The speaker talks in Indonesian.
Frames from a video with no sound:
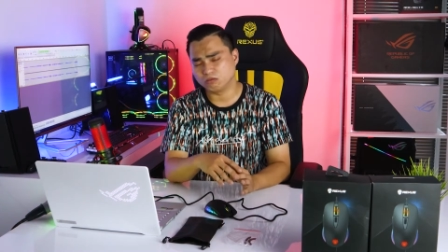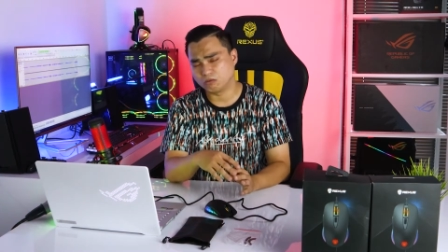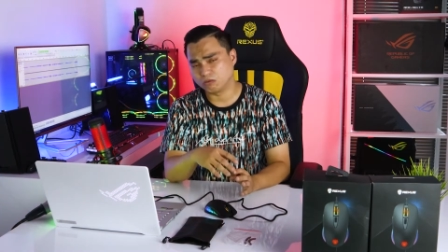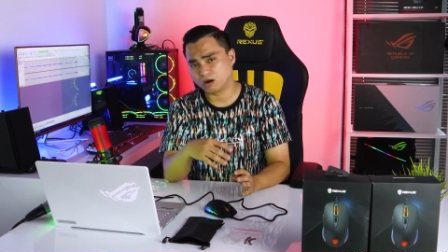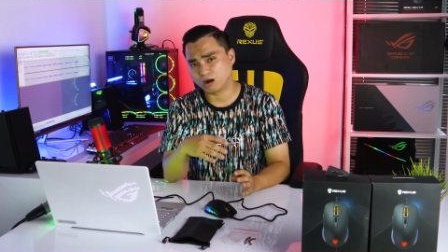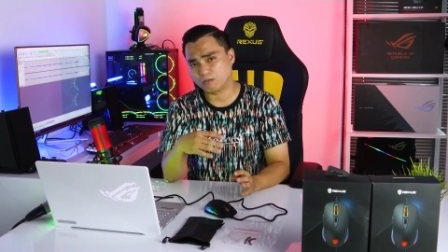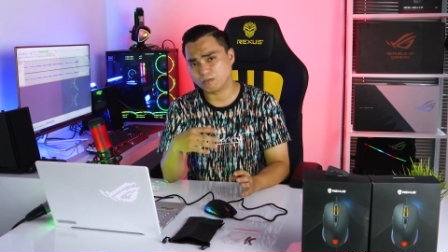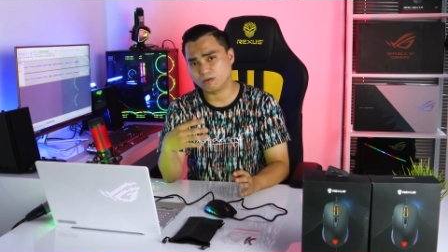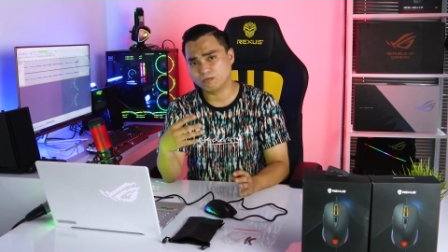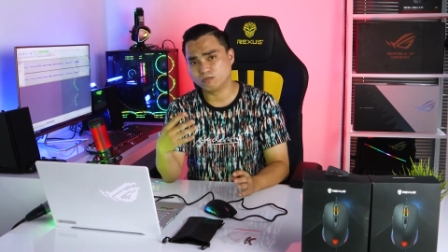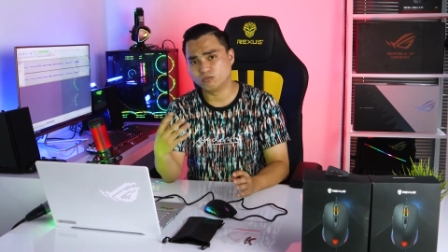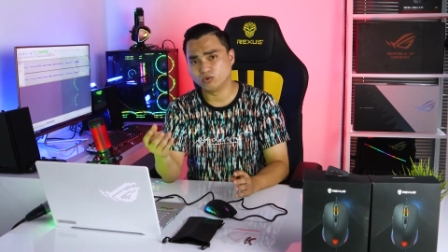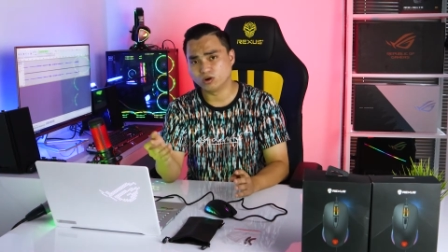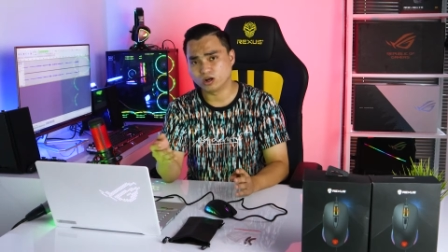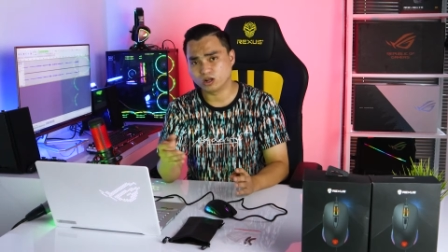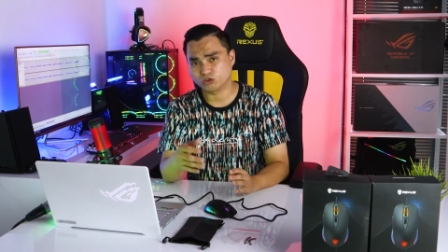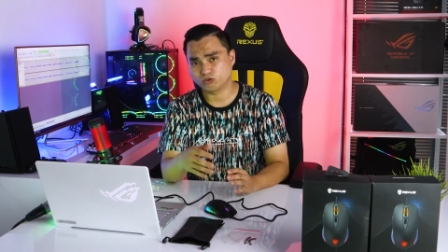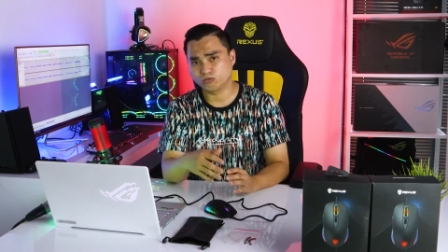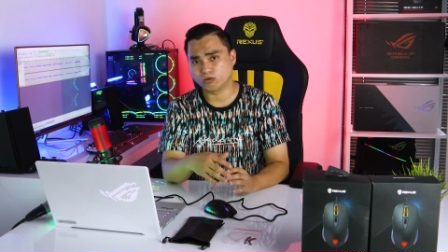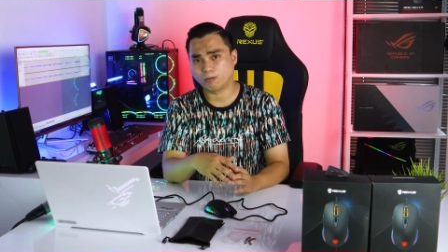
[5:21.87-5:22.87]
beberapa
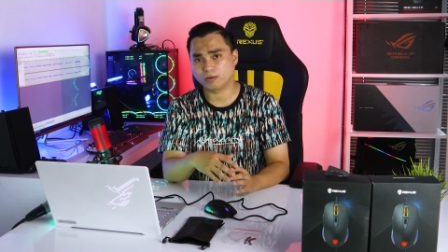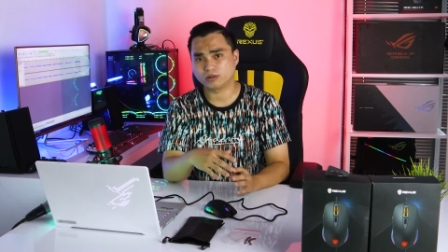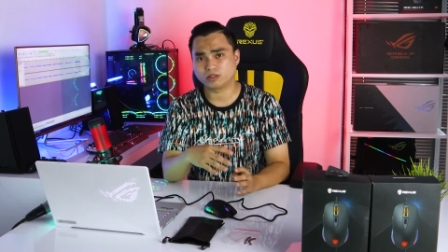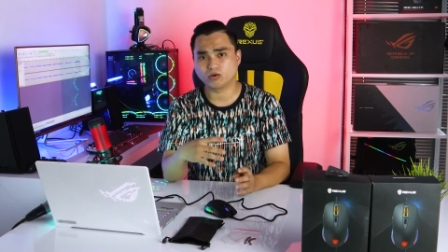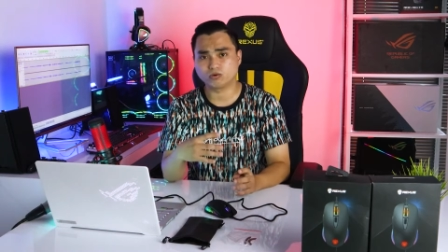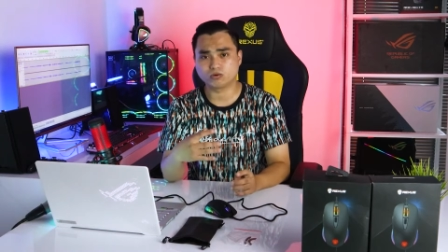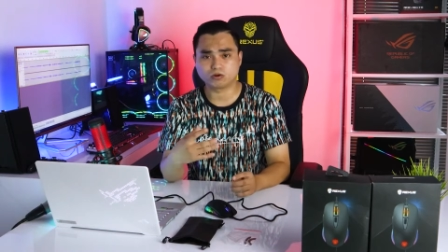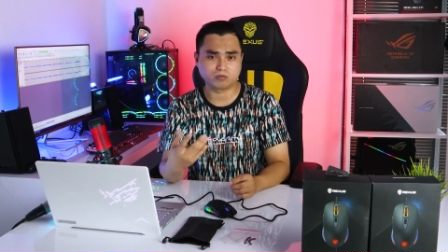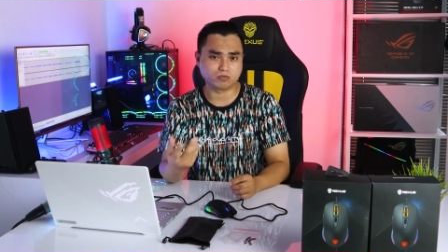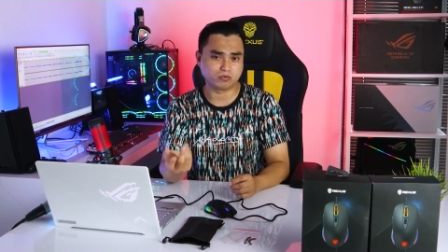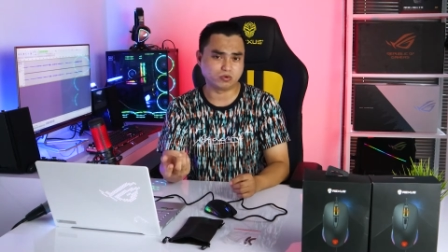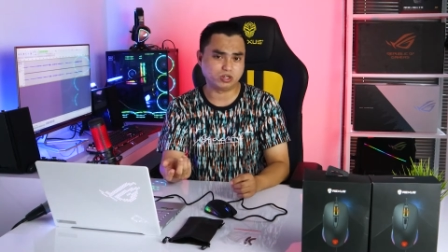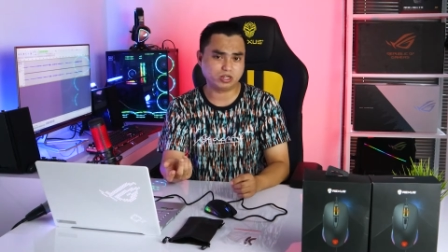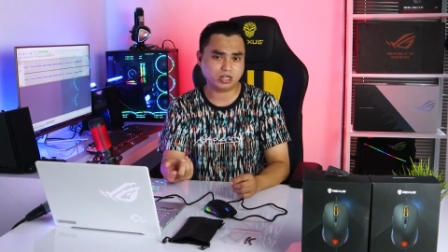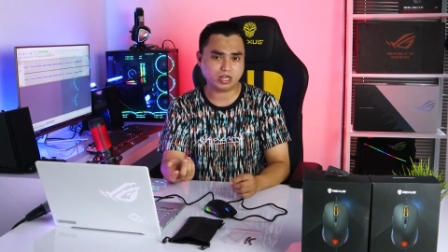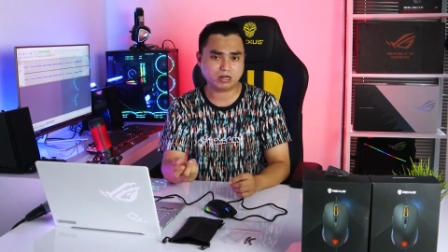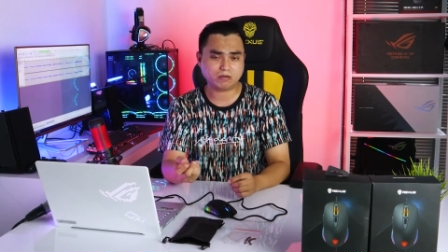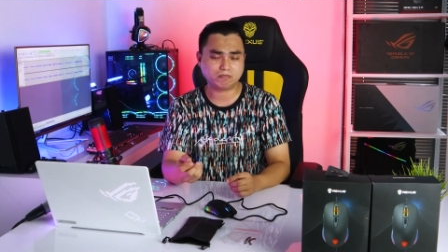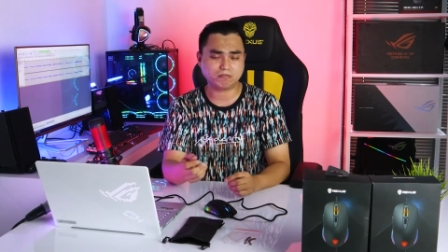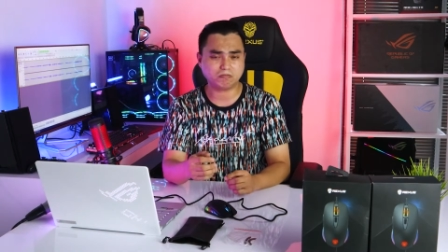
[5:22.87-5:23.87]
bulan atau beberapa tahun
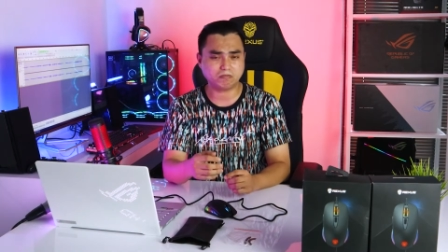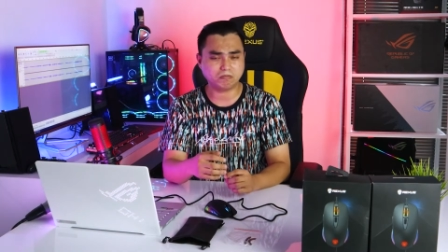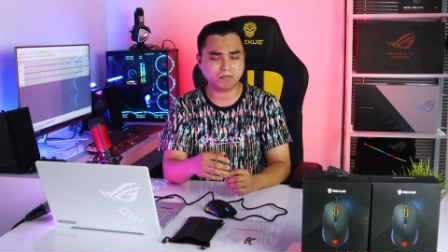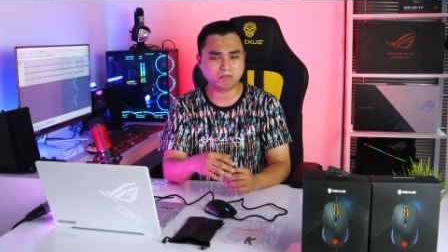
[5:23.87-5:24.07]
kemudian